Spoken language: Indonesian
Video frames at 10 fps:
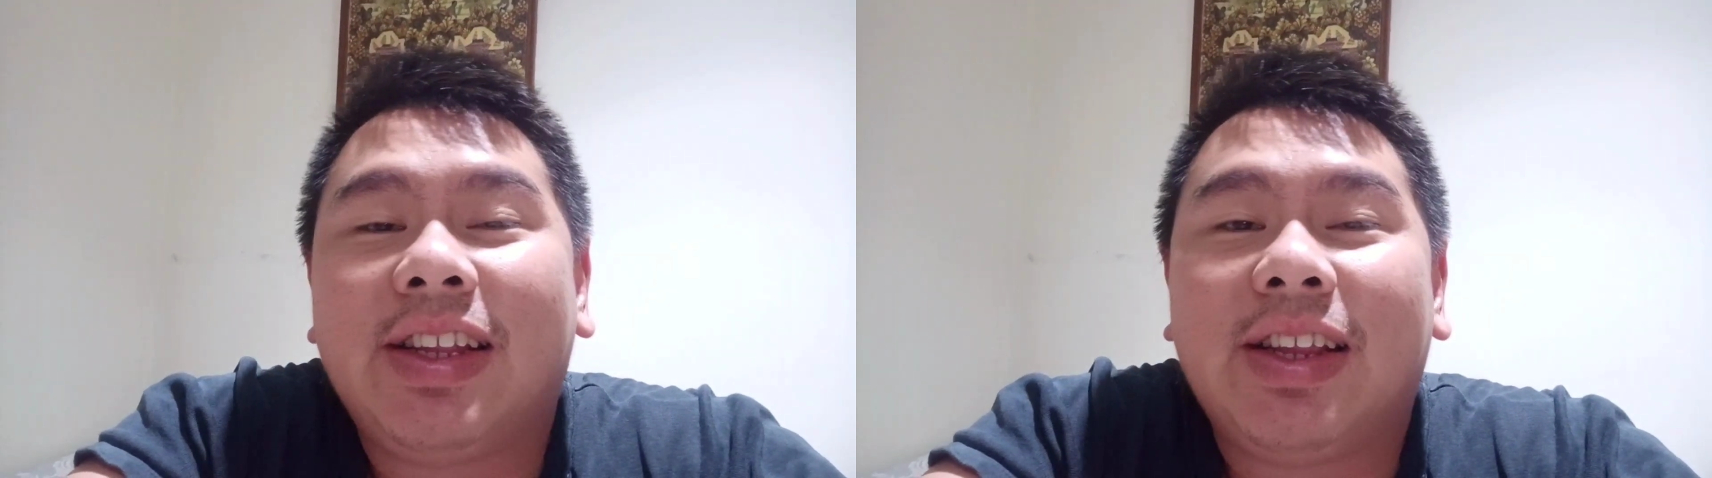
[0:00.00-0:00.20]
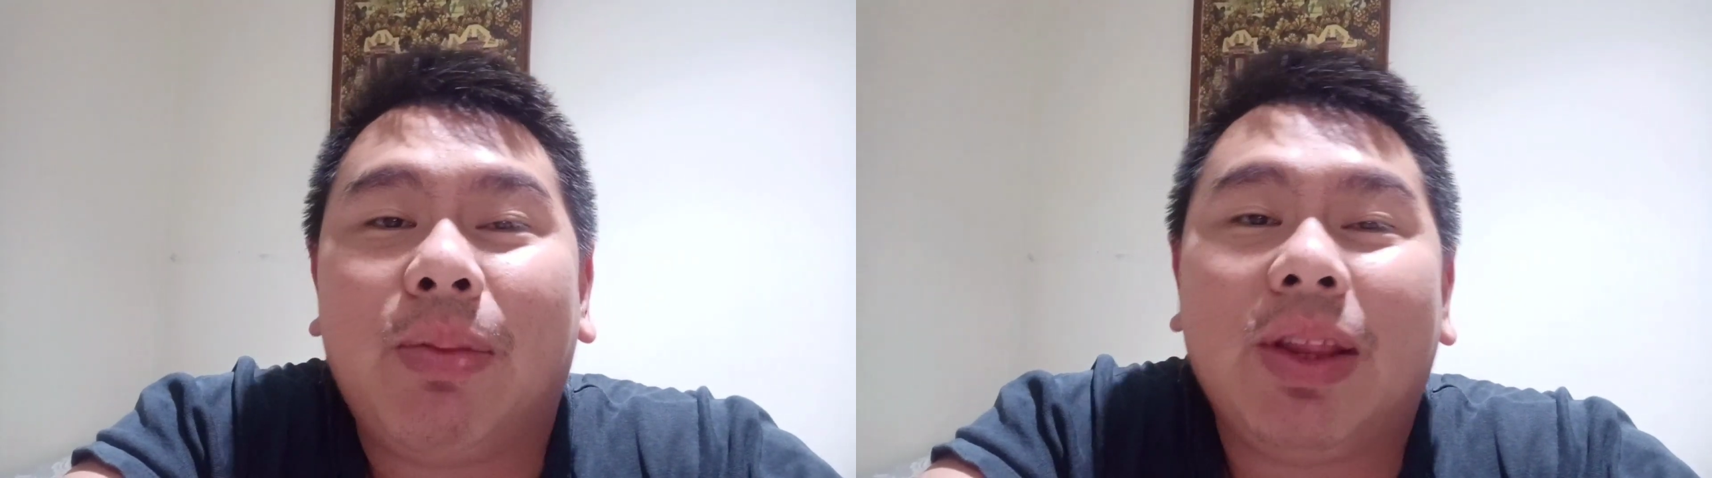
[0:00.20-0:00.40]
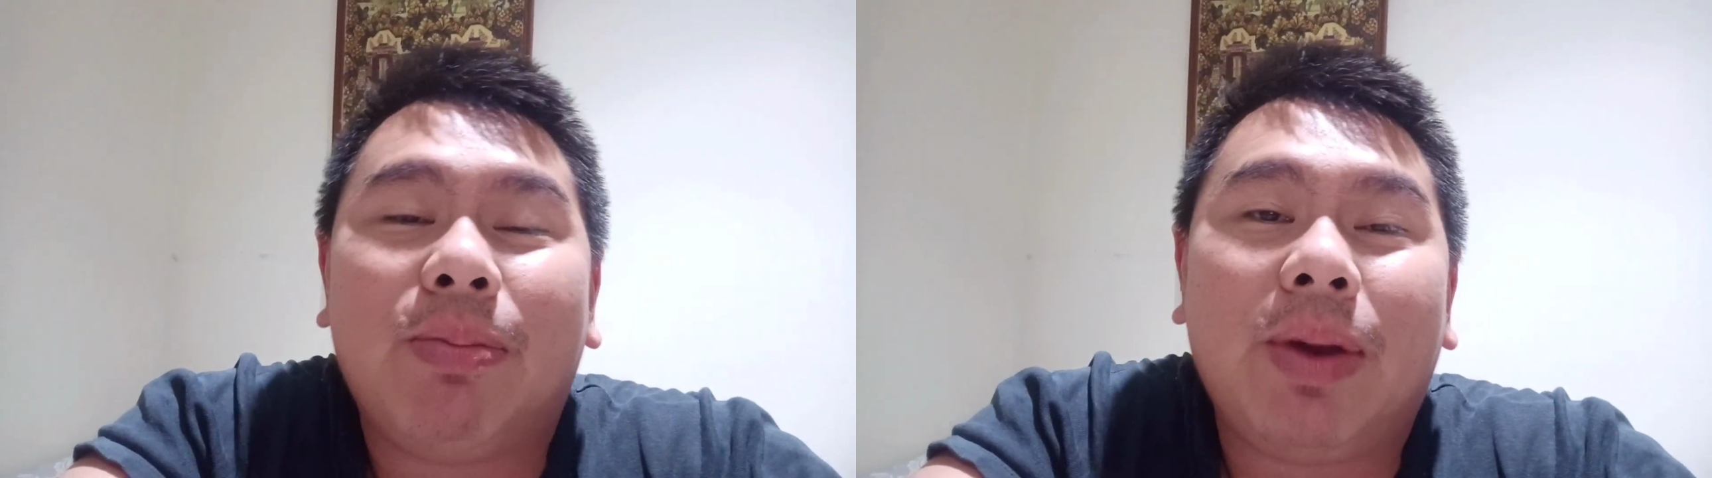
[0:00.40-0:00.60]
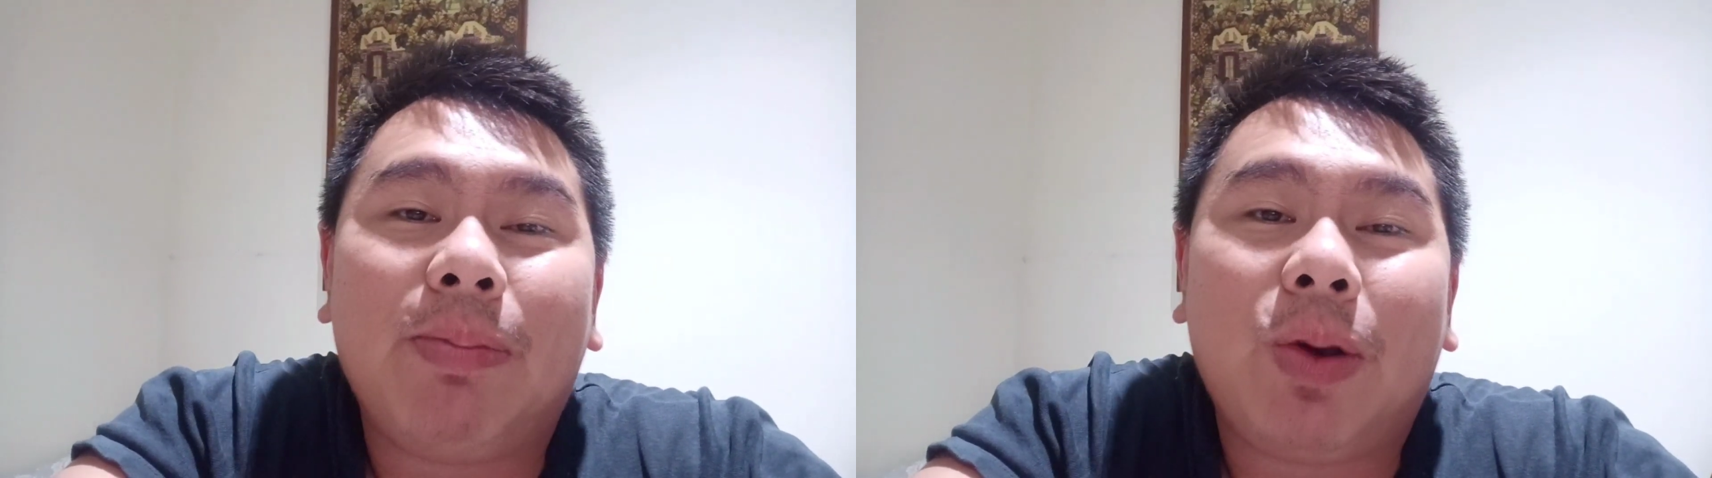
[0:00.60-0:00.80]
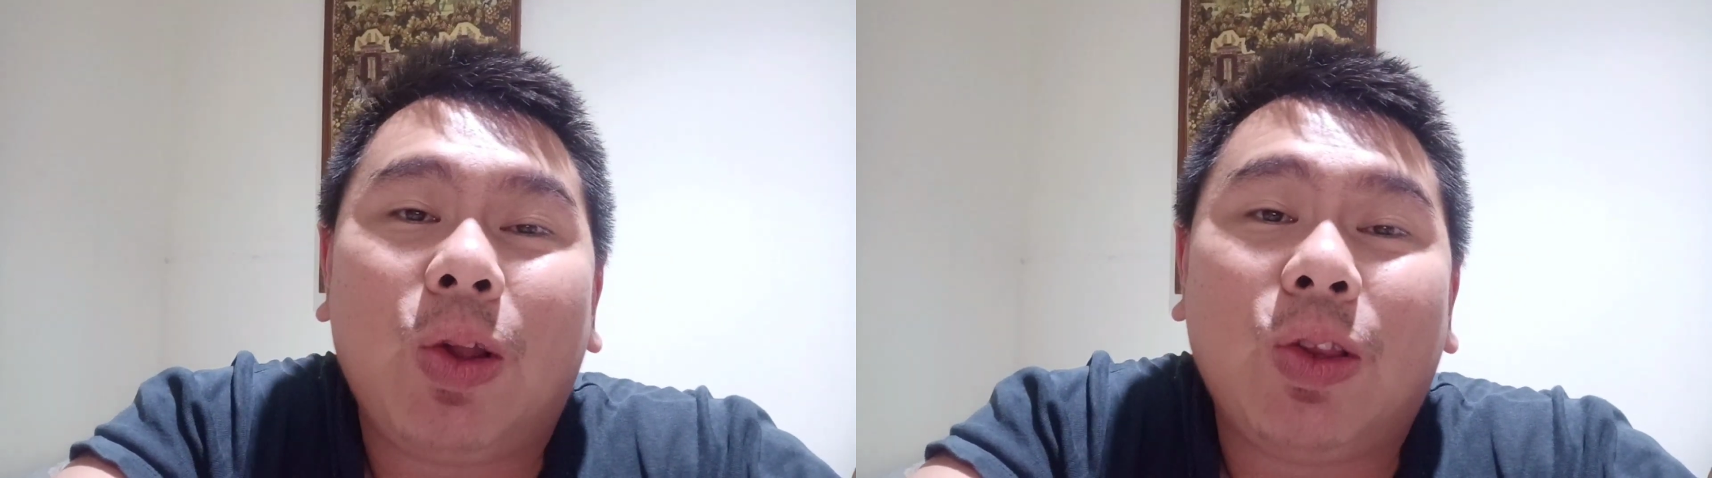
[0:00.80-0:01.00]

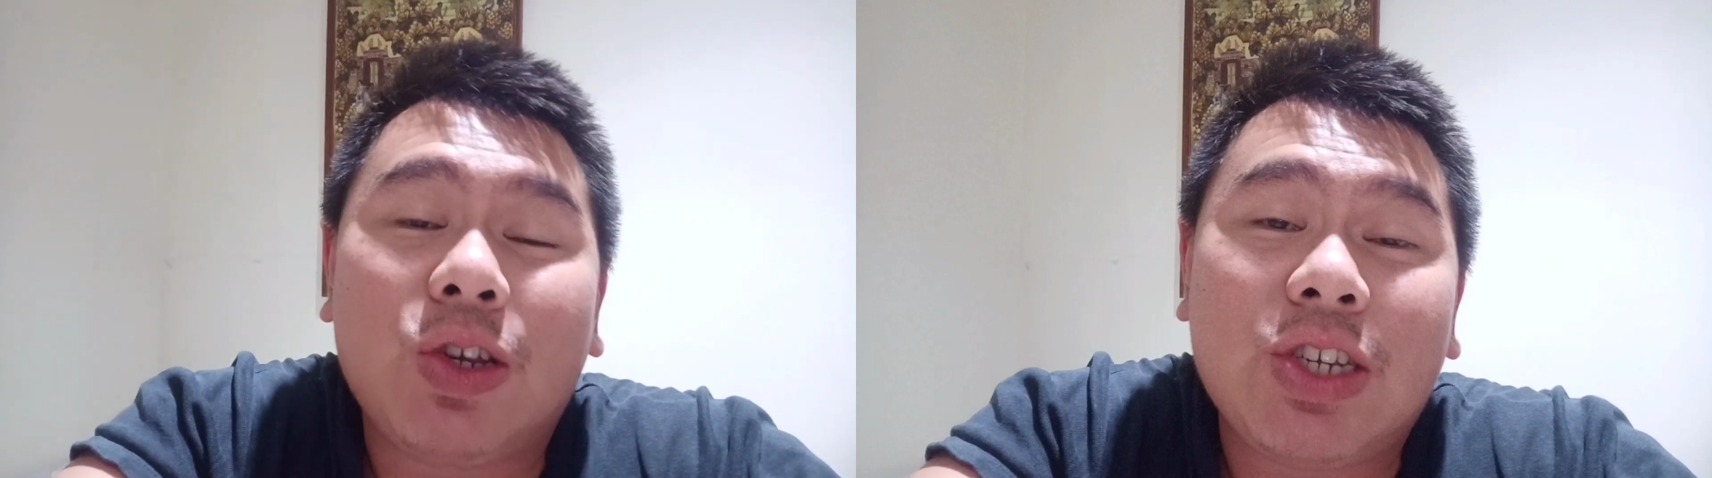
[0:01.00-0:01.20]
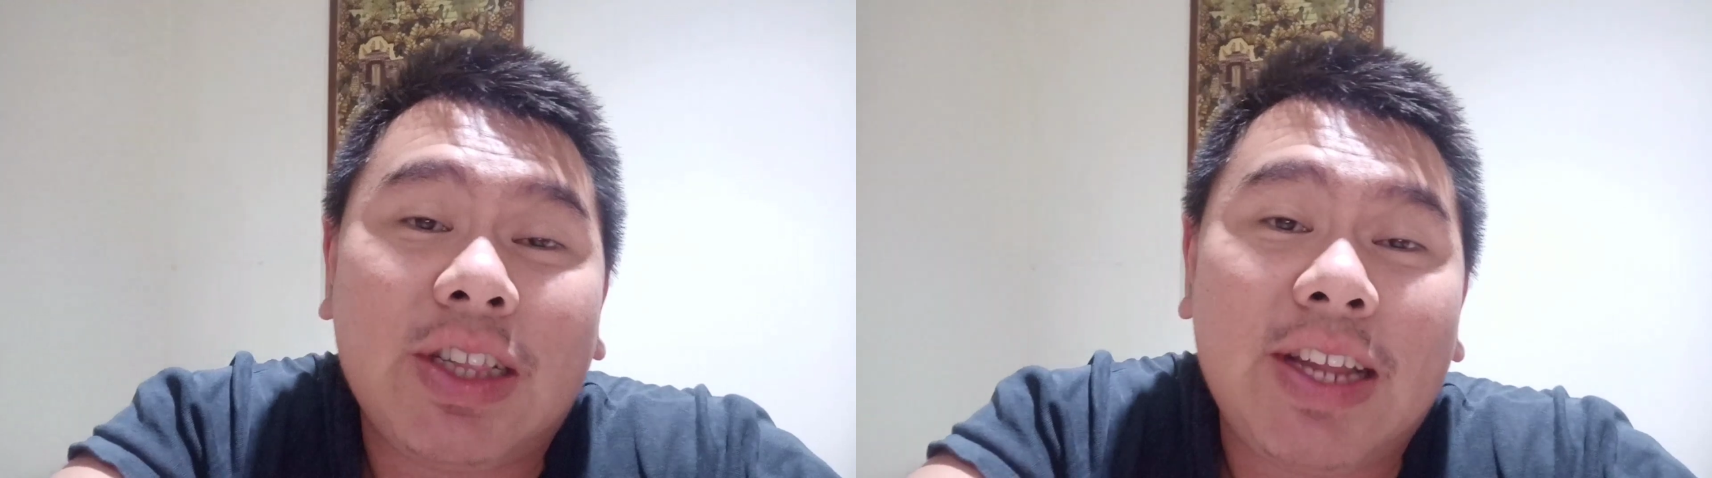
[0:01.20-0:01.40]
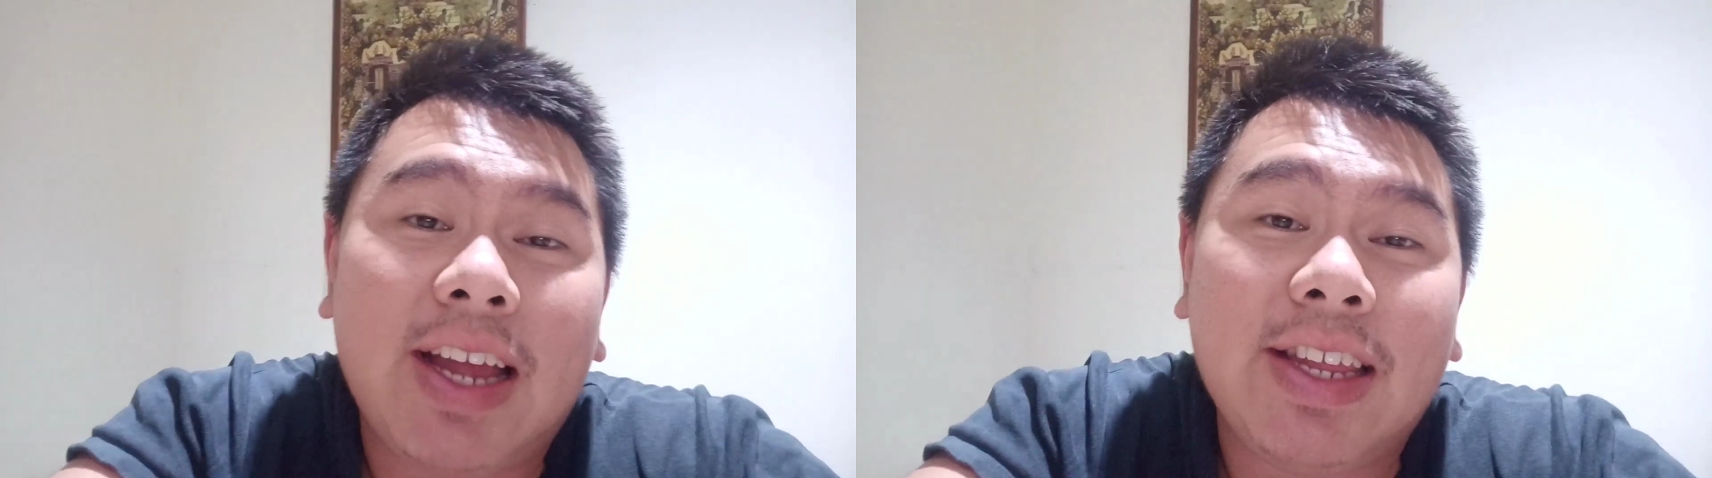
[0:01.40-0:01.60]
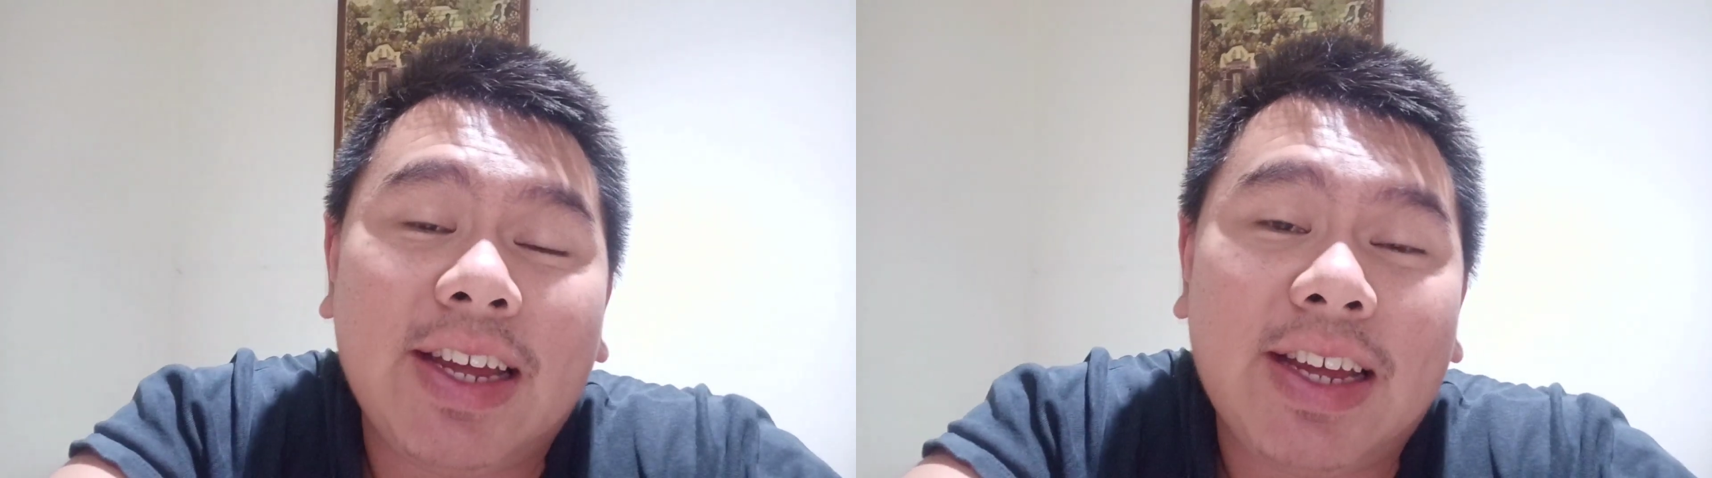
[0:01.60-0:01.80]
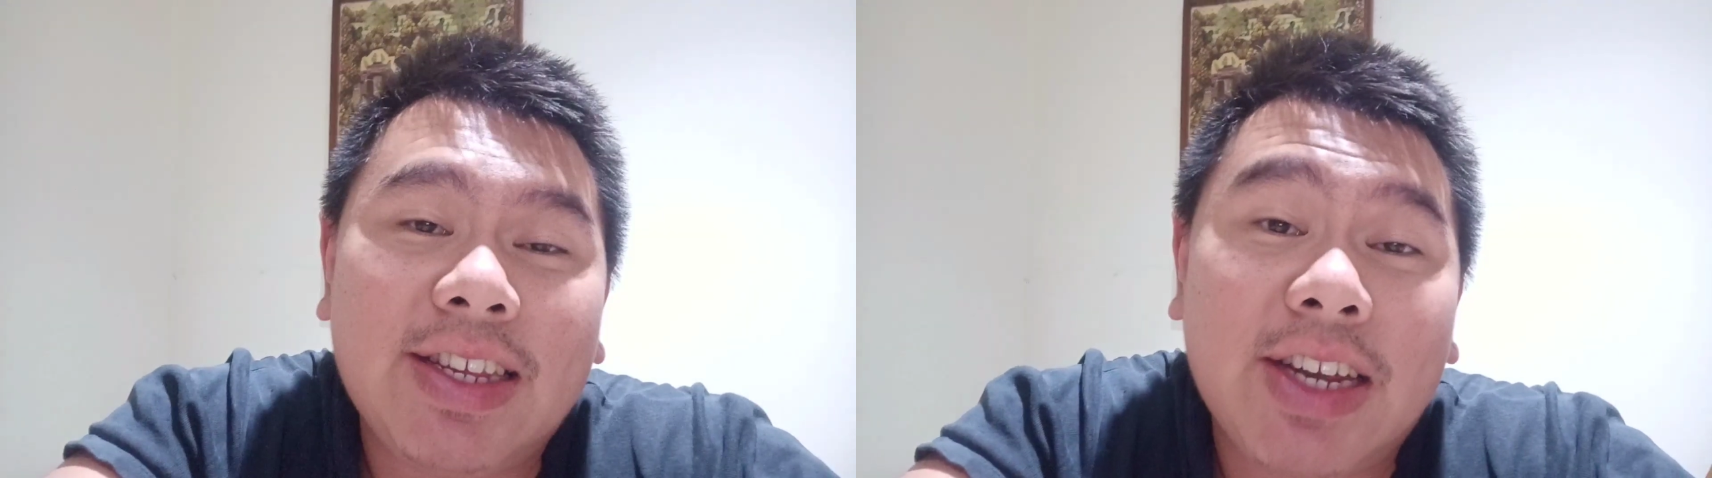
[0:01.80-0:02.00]
teman-teman penonton setianya